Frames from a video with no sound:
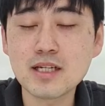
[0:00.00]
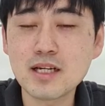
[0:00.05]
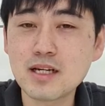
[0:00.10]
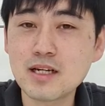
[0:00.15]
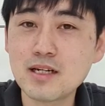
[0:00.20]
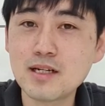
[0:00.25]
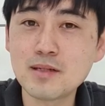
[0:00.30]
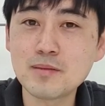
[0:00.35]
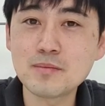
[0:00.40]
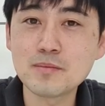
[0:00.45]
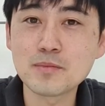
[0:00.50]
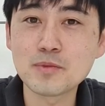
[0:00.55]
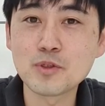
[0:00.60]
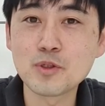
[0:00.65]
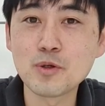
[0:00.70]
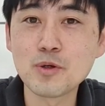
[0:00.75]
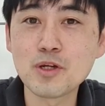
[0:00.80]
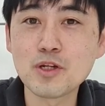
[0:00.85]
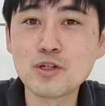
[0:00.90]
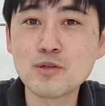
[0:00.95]
참
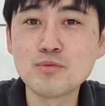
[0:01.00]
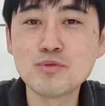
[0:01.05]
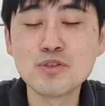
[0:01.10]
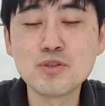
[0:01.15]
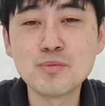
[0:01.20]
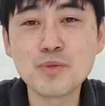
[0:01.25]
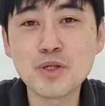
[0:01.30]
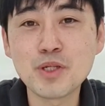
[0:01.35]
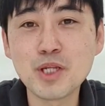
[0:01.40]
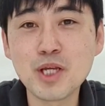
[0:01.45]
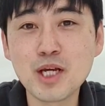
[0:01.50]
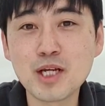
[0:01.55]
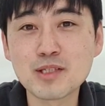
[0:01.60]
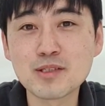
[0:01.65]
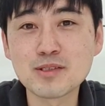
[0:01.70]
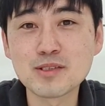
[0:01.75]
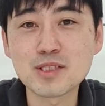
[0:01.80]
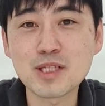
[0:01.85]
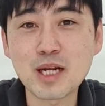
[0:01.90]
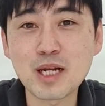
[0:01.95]
교회를 불편히
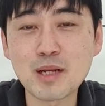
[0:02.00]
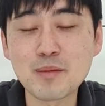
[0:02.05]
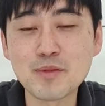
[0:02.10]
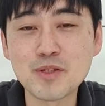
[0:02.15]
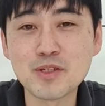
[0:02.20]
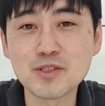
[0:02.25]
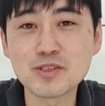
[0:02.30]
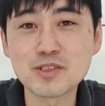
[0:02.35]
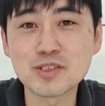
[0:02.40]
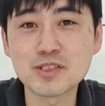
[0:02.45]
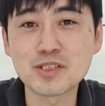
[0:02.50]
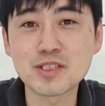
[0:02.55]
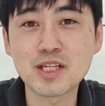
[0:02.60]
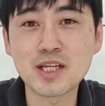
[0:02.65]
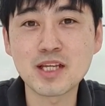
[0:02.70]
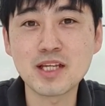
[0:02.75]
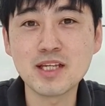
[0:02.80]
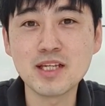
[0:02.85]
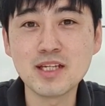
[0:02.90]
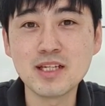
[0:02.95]
하던 사람이었을
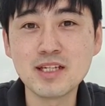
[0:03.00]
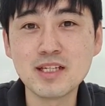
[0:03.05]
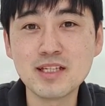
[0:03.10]
때